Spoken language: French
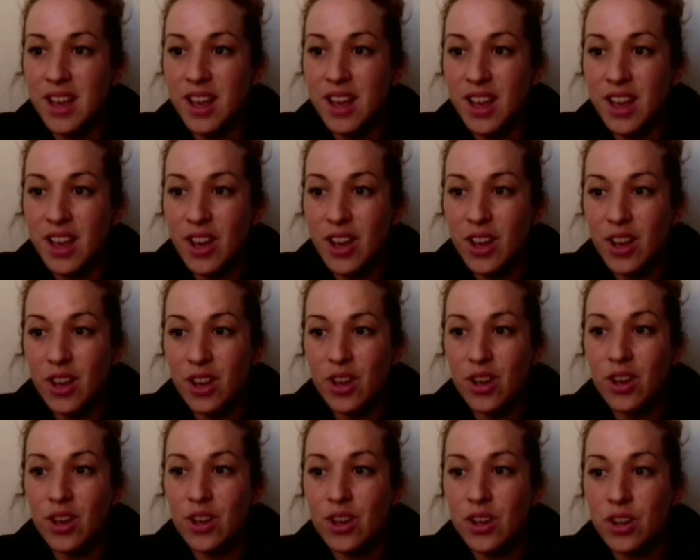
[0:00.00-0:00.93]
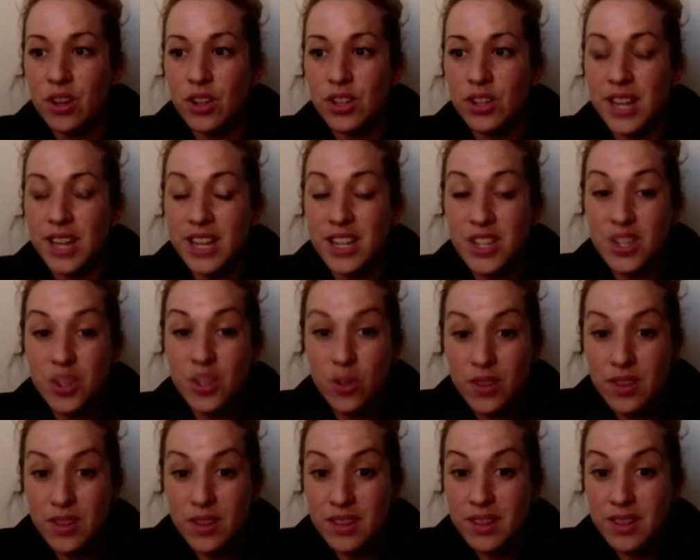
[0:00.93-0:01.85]
Euh, j'ai la chance
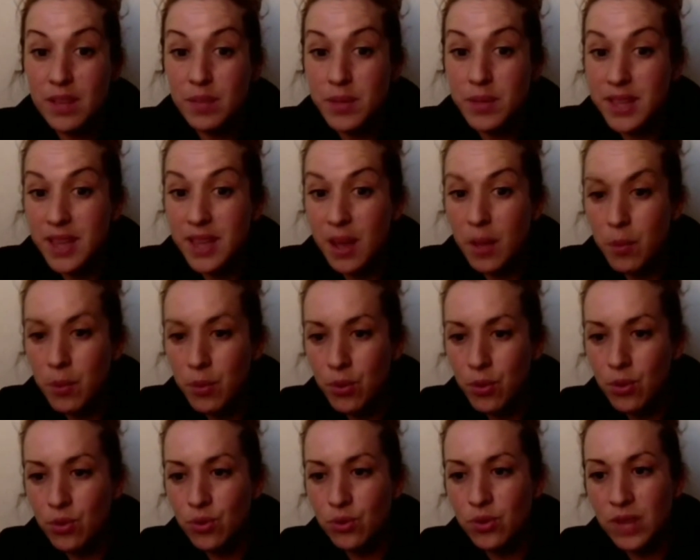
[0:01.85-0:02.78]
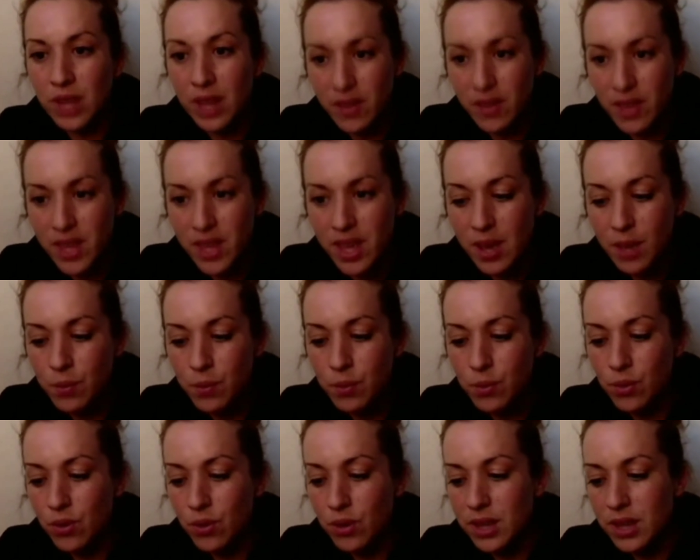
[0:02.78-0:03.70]
d'habiter à Pau, de travailler à Pau et
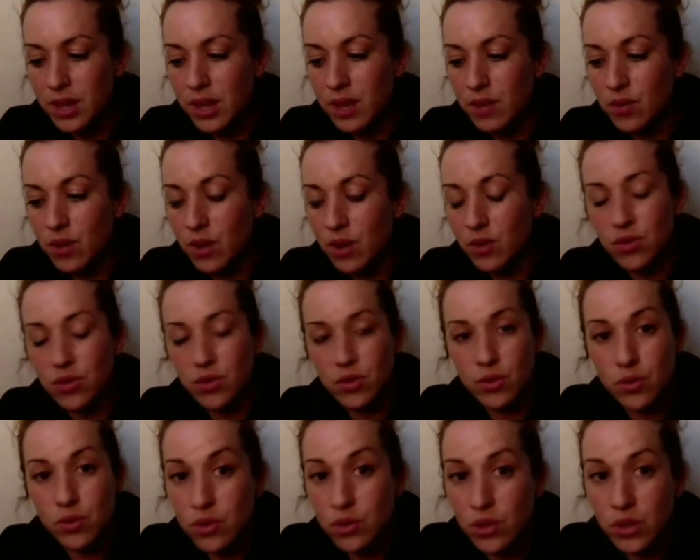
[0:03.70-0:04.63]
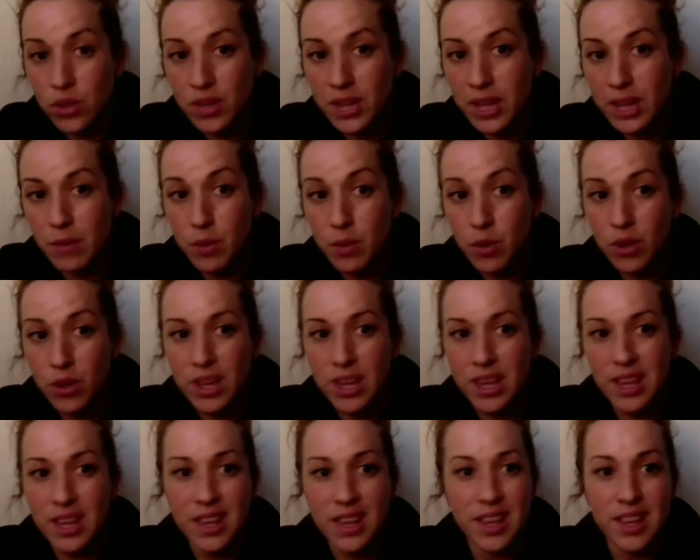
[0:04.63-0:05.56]
d'avoir une structure d'entraînement qui est
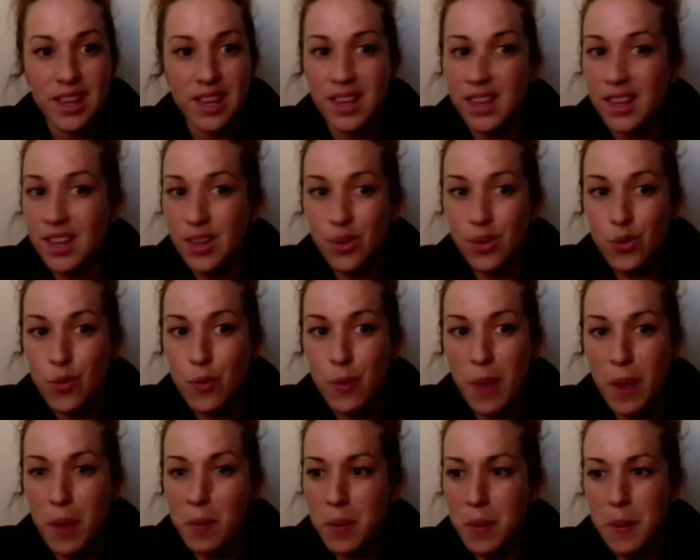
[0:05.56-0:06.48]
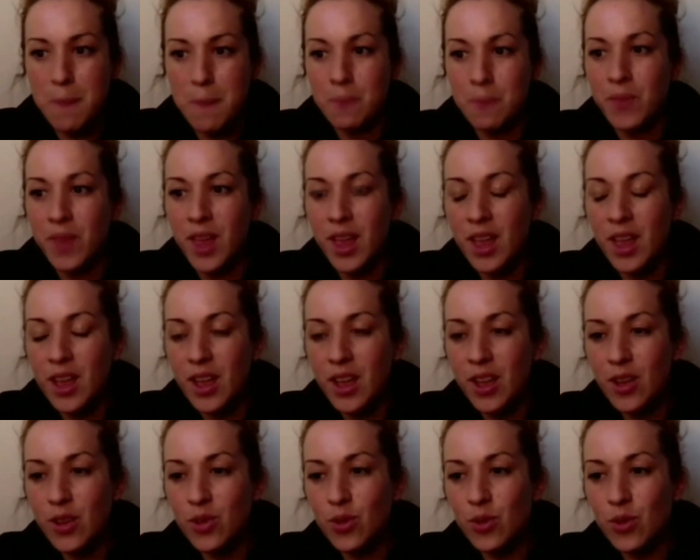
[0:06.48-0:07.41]
superbe. Donc,
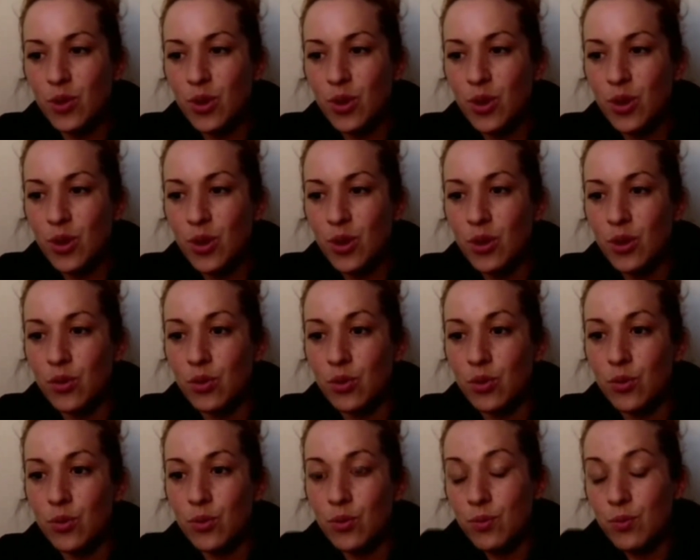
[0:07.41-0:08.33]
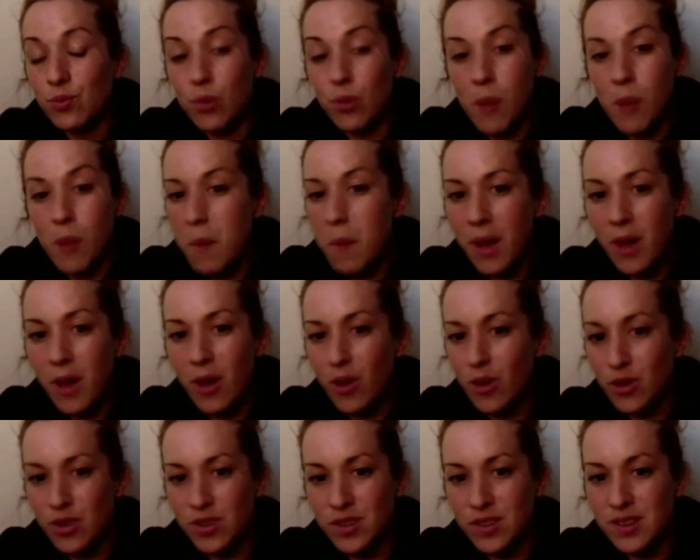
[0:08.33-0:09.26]
euh, donc pour ma part, euh,
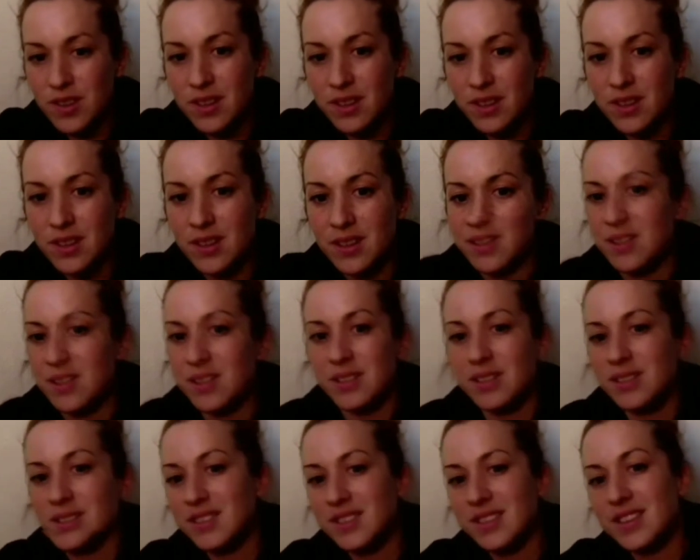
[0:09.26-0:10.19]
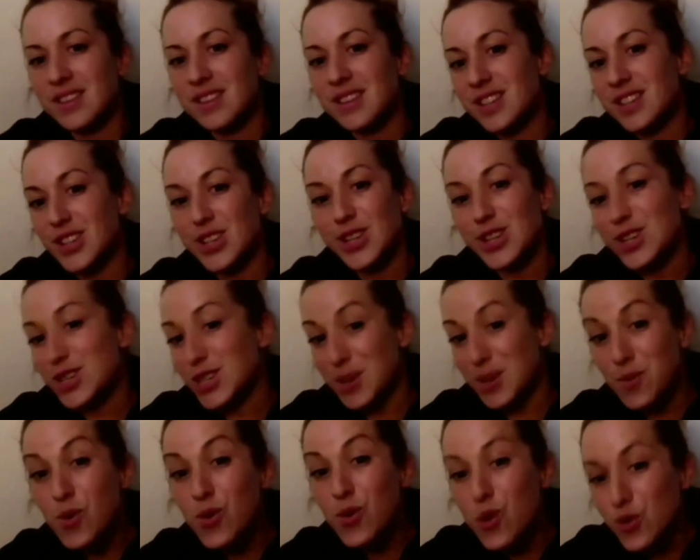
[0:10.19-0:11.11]
c'est, j'ai,
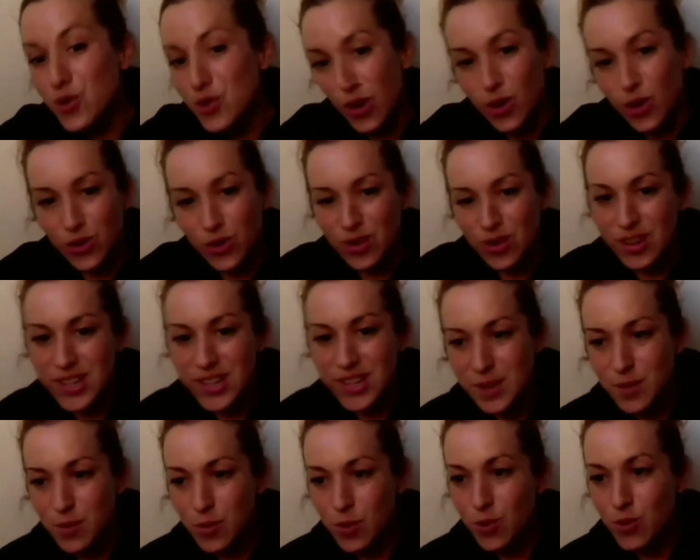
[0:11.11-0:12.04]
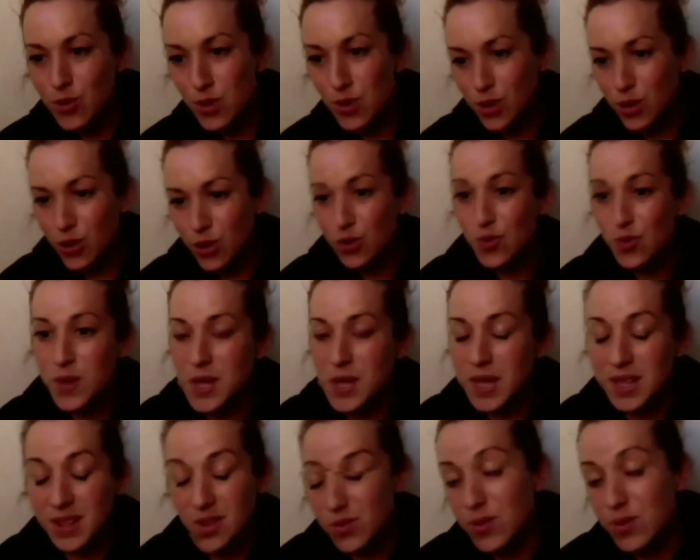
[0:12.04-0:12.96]
beaucoup de chance. J'ai beaucoup de chance, je suis, je
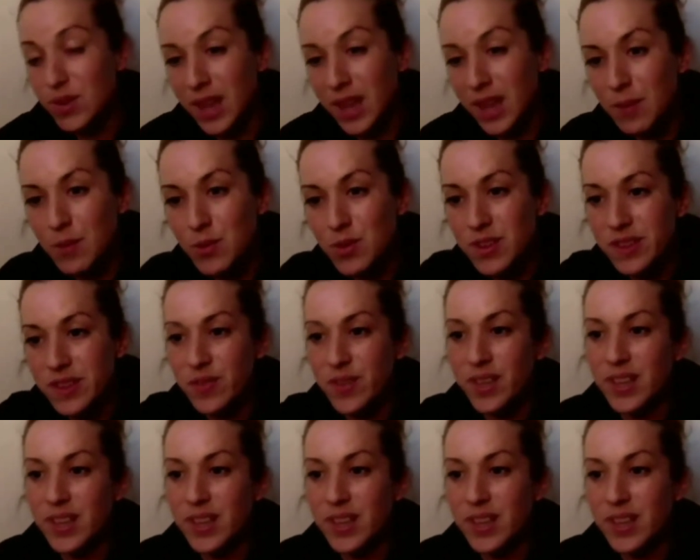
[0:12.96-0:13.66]
suis très motivée.